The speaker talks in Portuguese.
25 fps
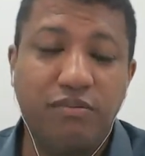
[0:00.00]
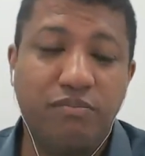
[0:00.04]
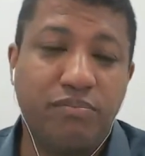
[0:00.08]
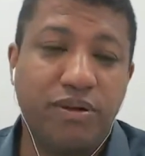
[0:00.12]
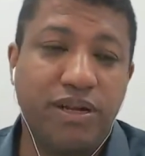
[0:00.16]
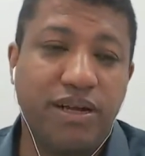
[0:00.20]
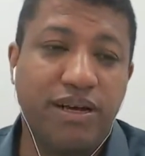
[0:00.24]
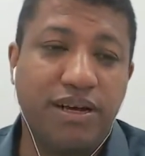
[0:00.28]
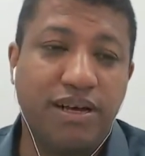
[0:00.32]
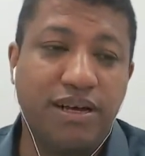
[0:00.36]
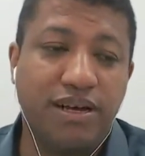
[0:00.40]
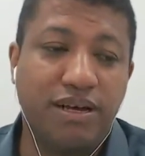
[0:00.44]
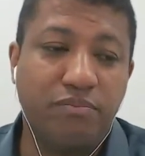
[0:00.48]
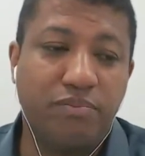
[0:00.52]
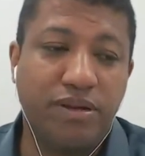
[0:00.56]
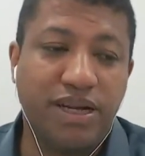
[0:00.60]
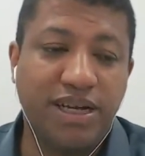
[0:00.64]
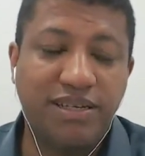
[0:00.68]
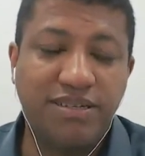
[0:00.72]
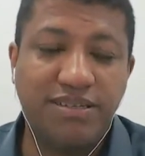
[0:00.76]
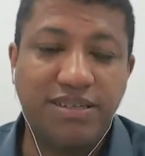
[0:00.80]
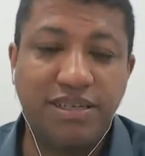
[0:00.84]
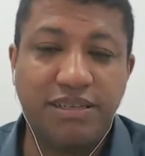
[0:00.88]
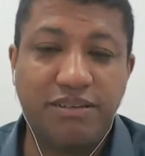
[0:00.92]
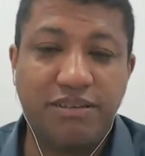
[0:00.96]
para a
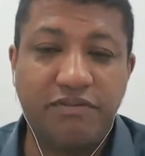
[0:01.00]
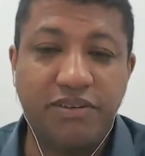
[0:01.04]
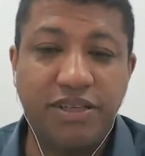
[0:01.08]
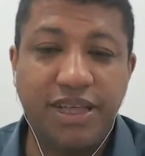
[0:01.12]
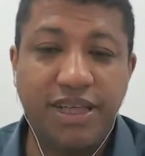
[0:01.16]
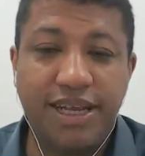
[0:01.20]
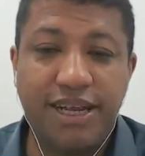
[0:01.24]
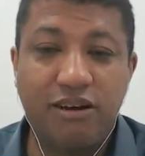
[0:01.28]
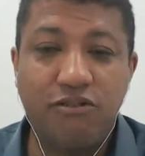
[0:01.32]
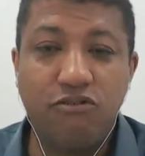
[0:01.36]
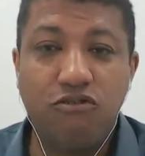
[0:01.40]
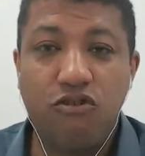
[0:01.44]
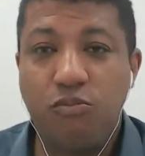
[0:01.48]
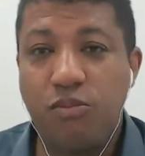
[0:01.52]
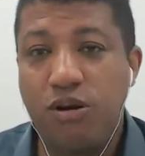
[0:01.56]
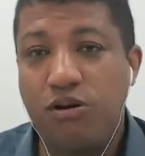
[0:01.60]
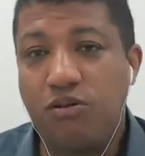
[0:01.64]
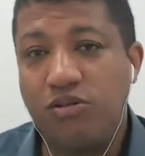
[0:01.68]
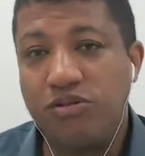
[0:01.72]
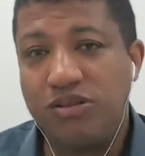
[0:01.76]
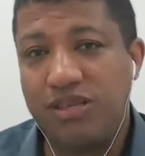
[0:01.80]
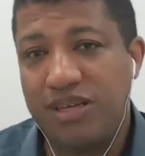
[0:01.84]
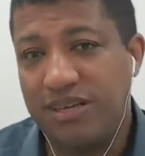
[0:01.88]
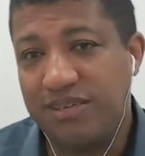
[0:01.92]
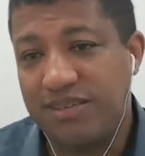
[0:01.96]
Receita Federal, como
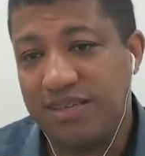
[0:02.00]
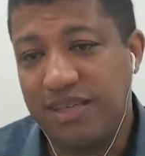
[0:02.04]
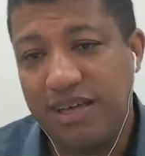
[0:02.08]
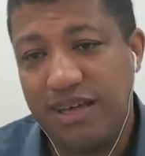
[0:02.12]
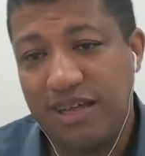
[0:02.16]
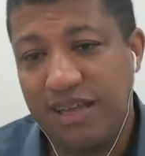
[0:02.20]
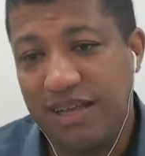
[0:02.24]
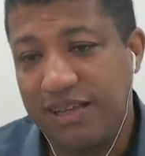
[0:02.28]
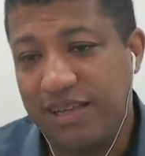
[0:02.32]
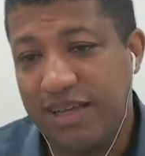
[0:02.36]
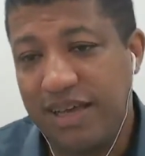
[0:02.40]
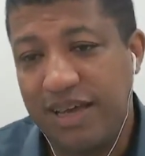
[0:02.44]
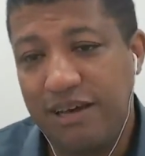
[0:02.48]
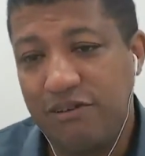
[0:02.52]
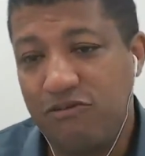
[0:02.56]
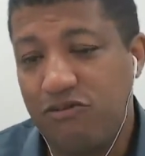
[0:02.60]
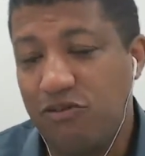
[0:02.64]
acontece na Inglaterra,